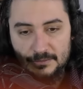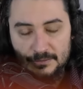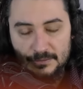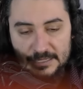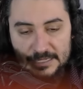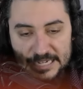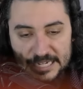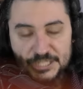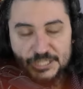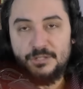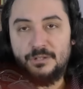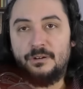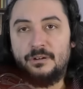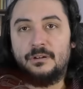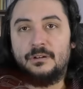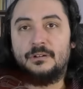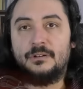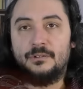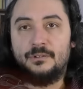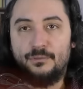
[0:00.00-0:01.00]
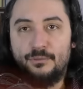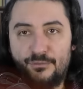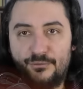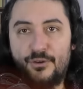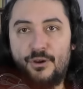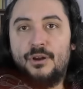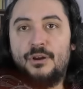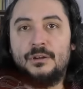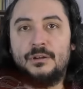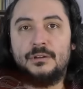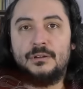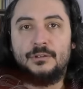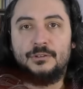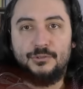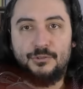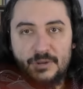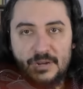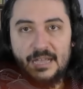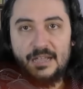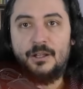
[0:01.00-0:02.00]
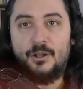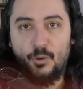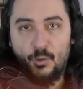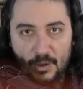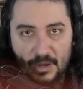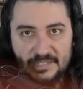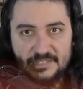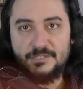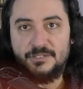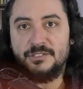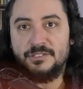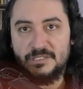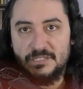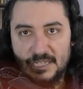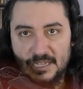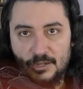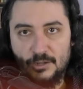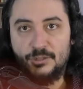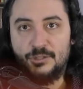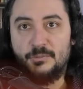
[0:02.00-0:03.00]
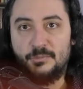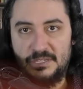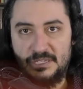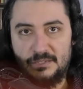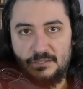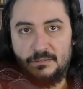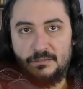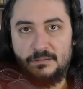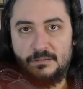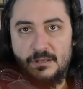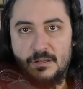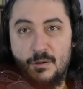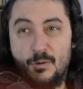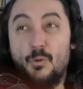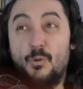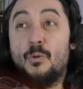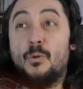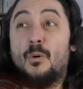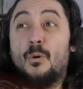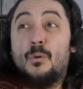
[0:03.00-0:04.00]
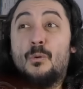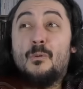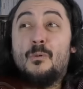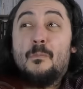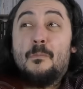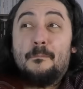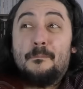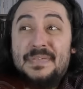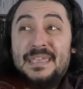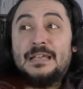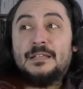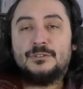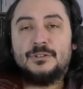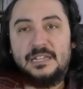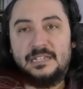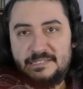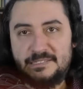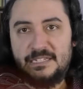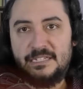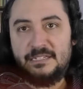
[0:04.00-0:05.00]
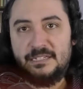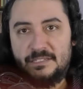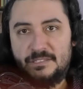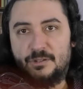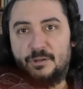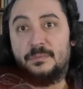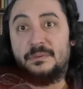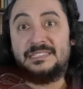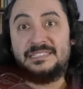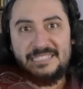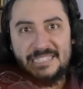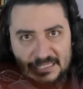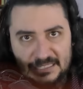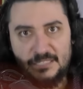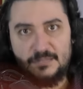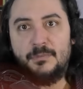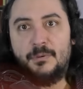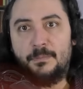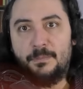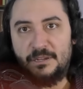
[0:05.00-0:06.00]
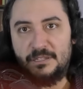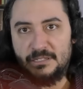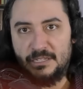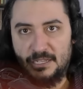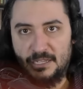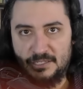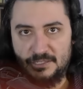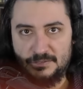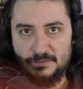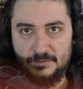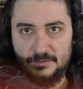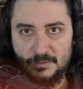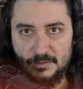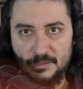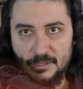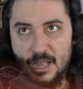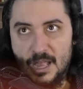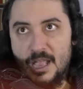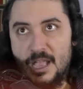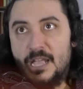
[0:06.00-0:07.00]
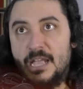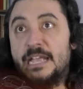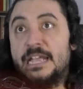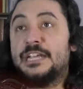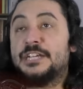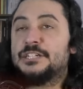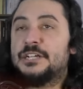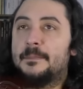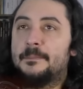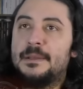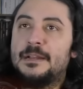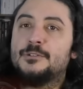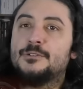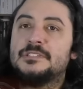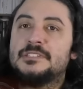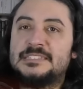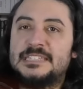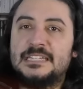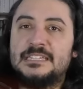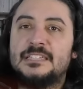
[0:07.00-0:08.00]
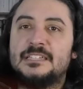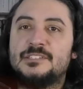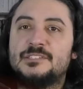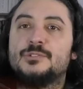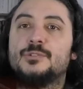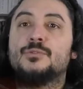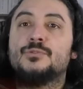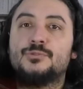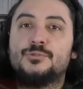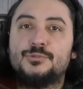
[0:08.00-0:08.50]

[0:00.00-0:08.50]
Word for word: les gens veulent de la croissance économique. Au, pire, de la stagnation, mais certainement pas une régression. Et je rappelle qu'une stagnation